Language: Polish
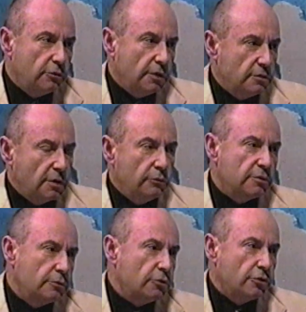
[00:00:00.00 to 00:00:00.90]
które
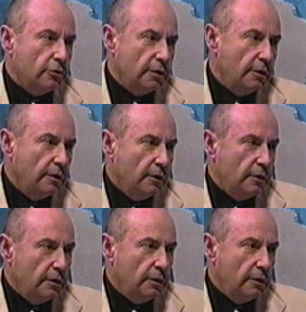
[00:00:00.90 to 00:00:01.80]
zostają złożone, mhm.
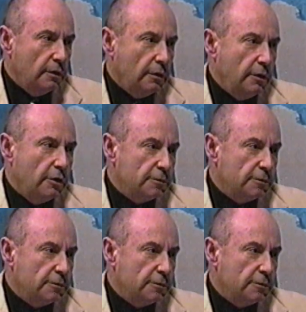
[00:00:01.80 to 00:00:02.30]
mhm. E, ich